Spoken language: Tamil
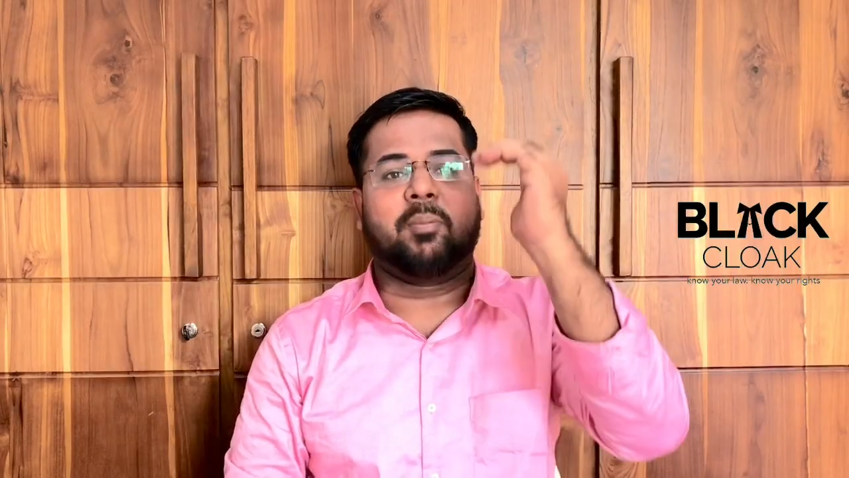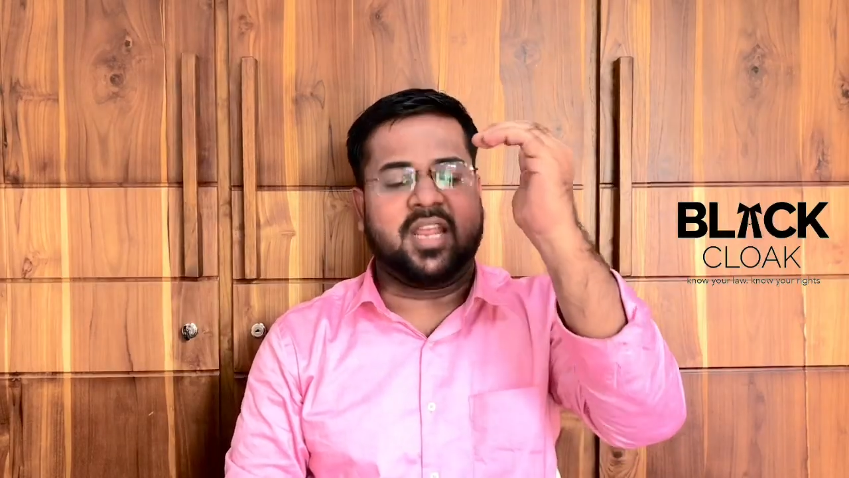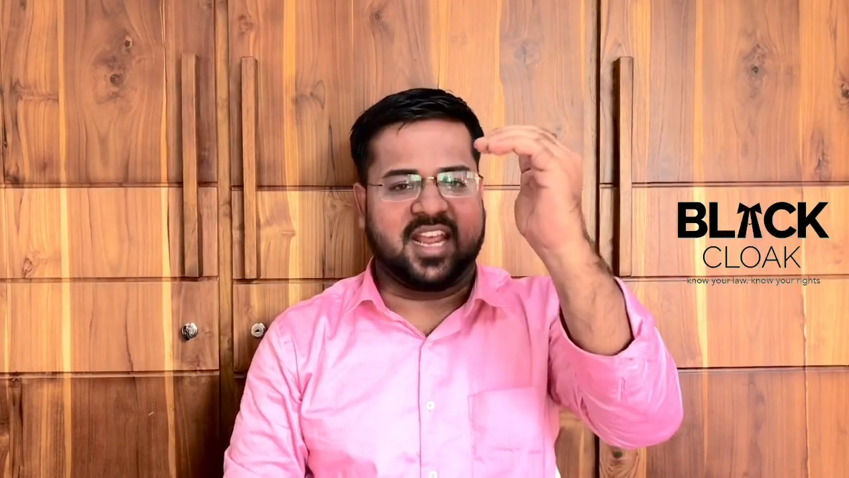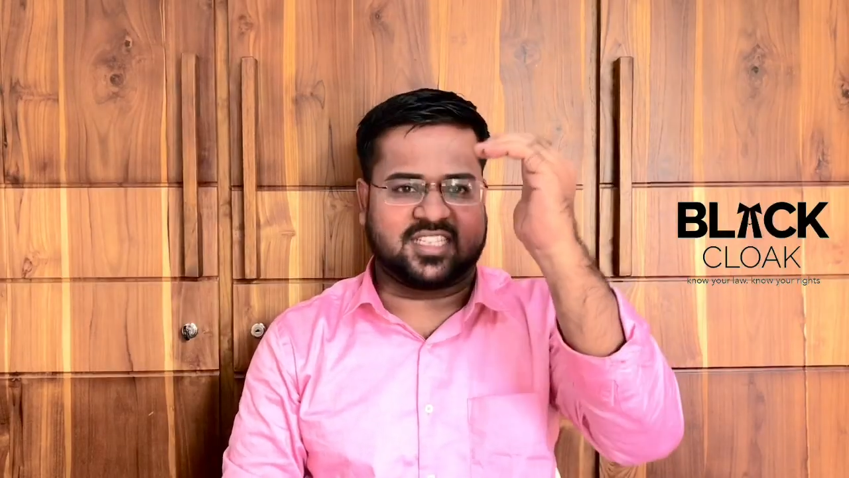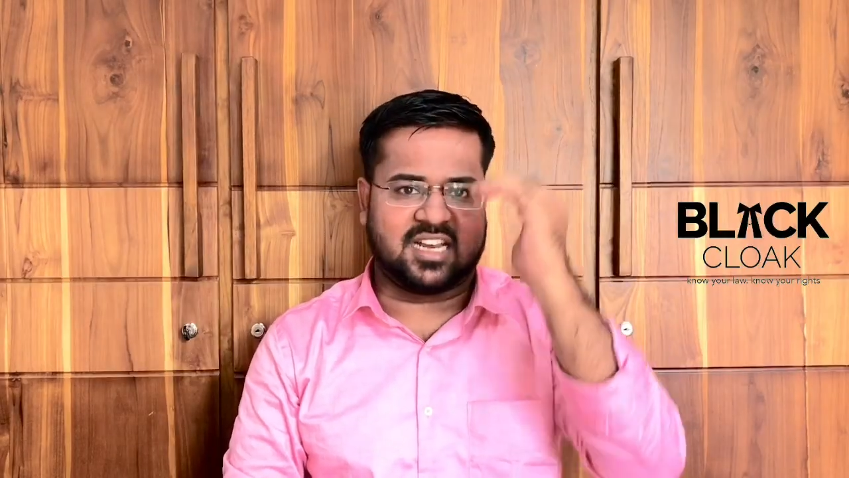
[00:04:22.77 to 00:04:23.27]

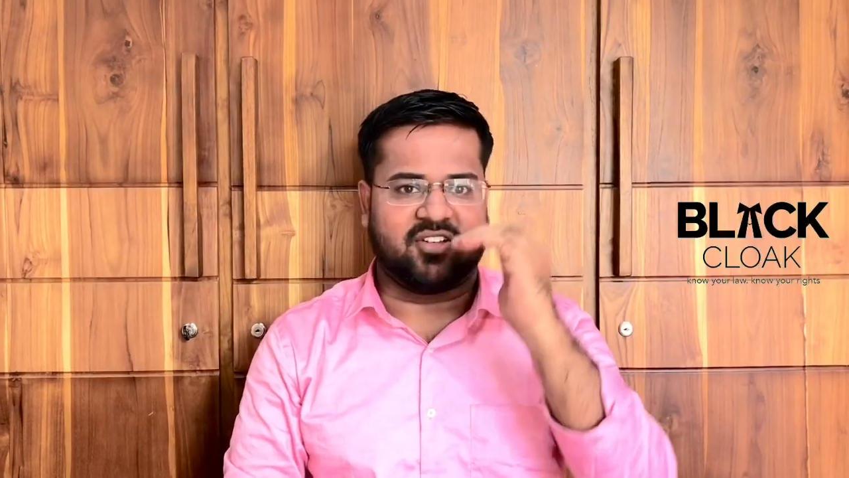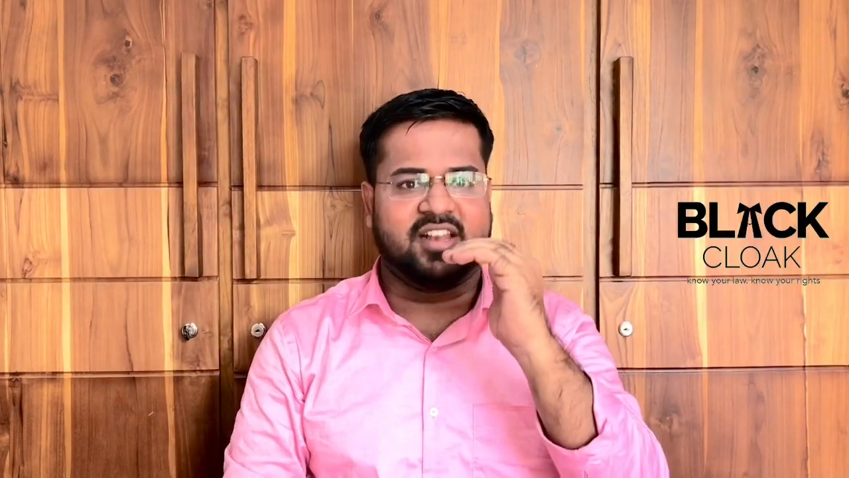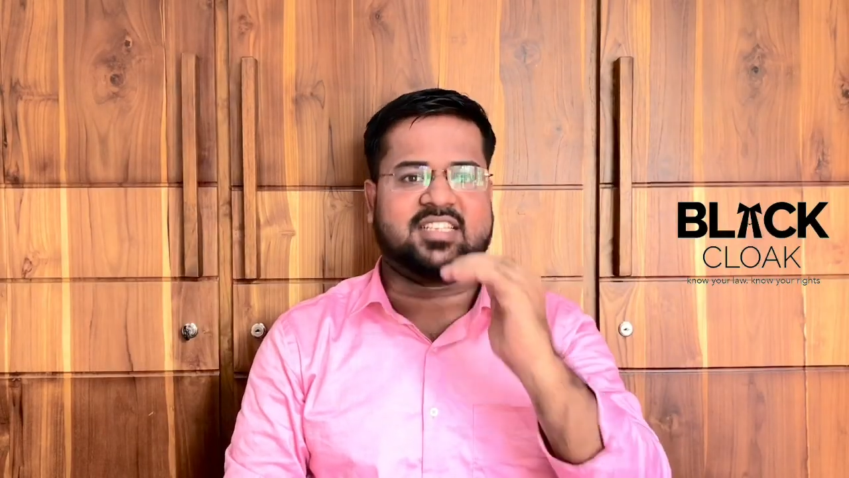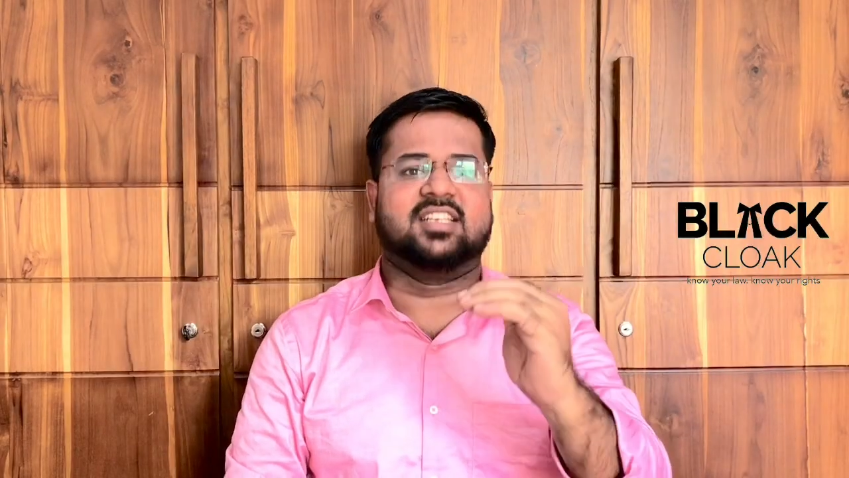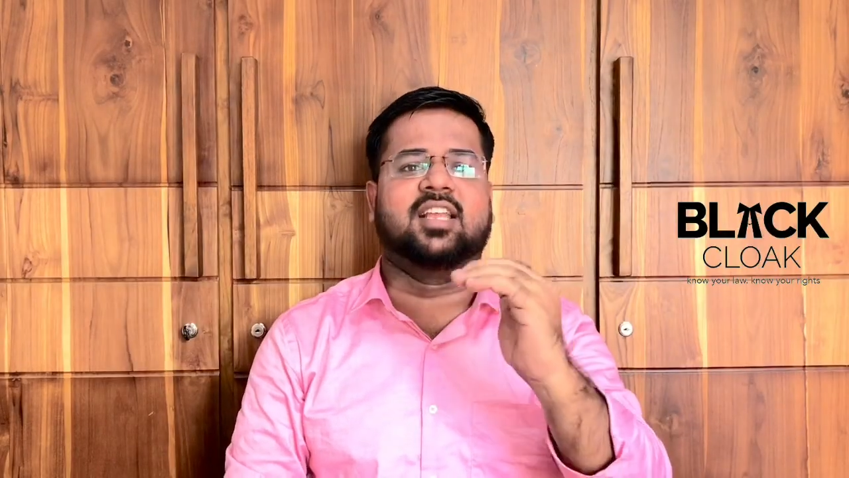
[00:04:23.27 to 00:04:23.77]
அப்ளிகேஷனில்
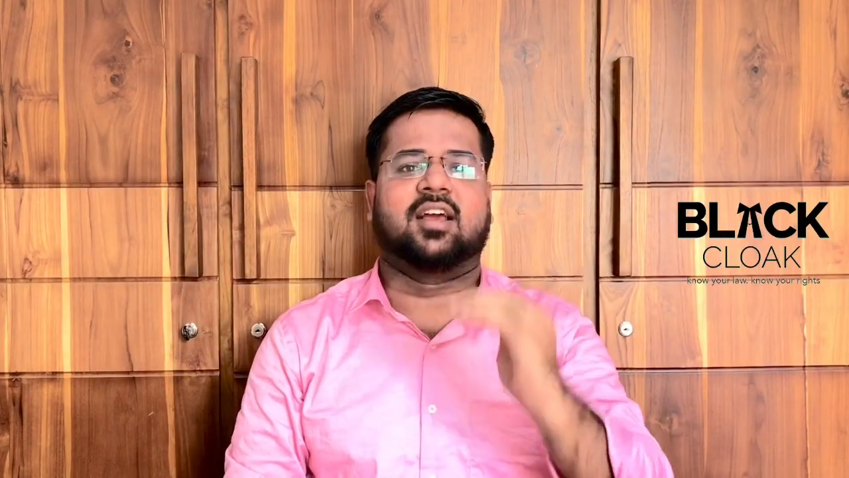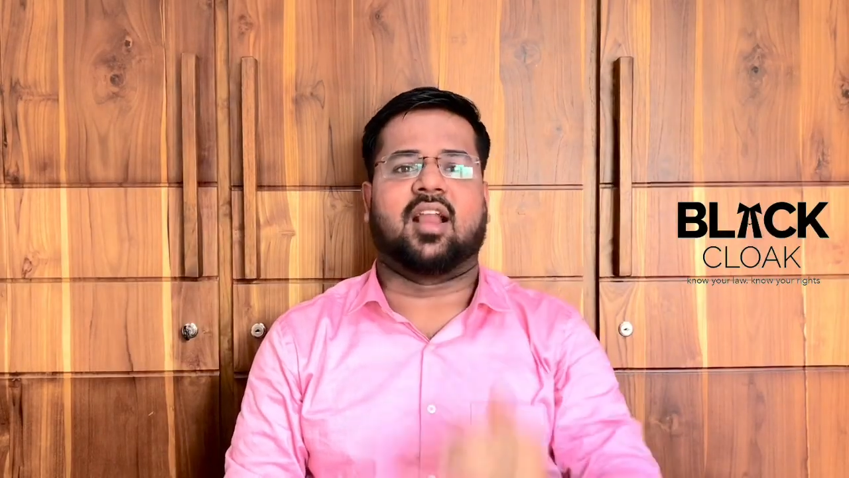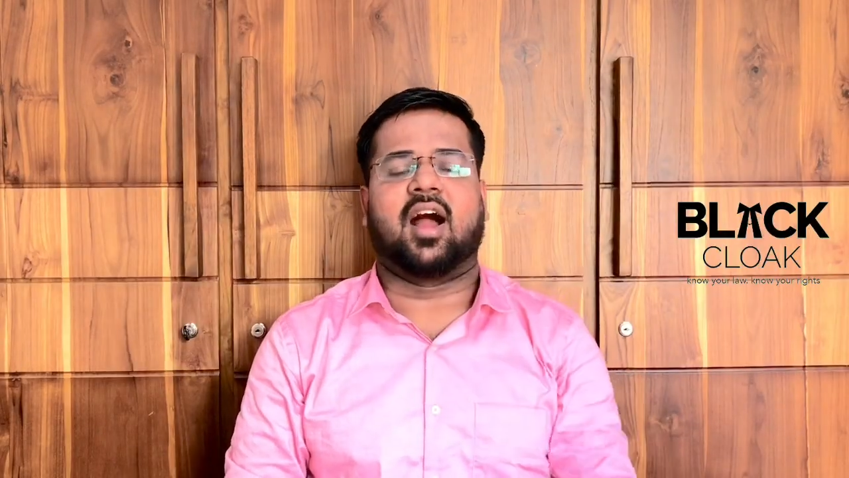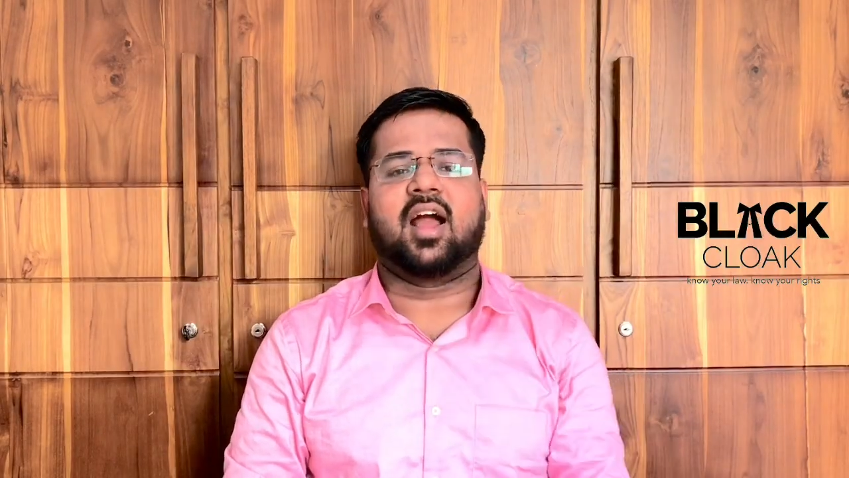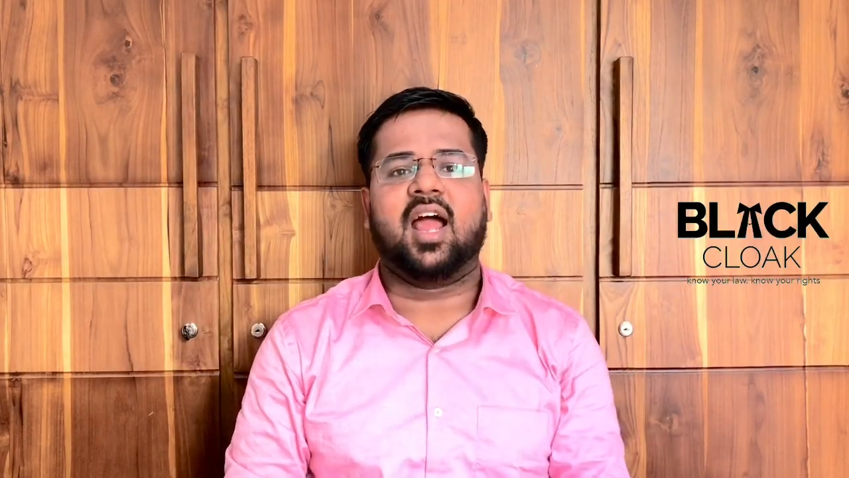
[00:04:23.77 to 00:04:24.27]
வந்துட்டு
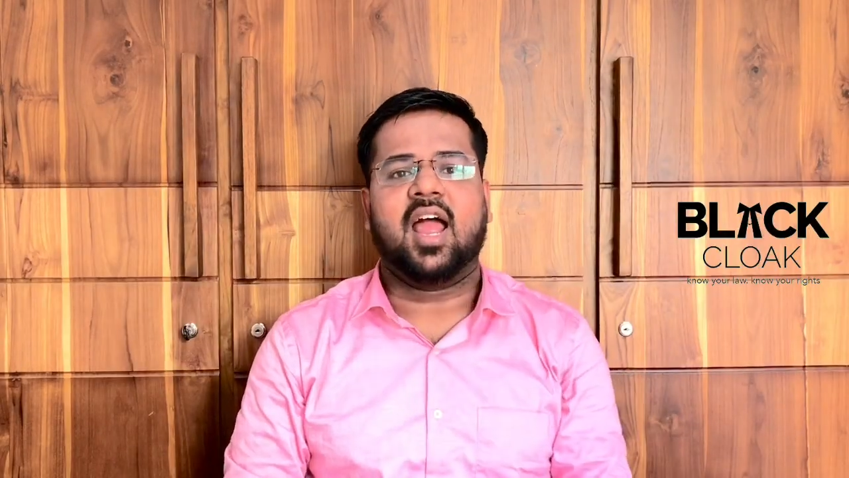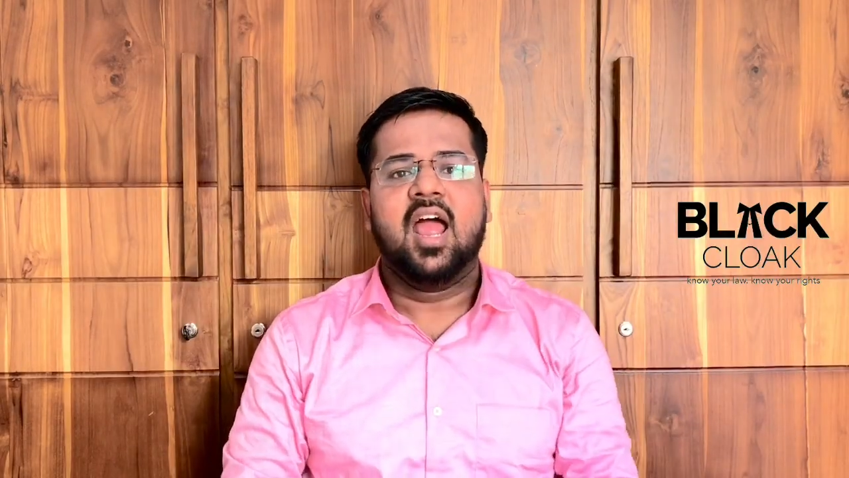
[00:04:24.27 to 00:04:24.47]
செஞ்சுருக்கிறாங்க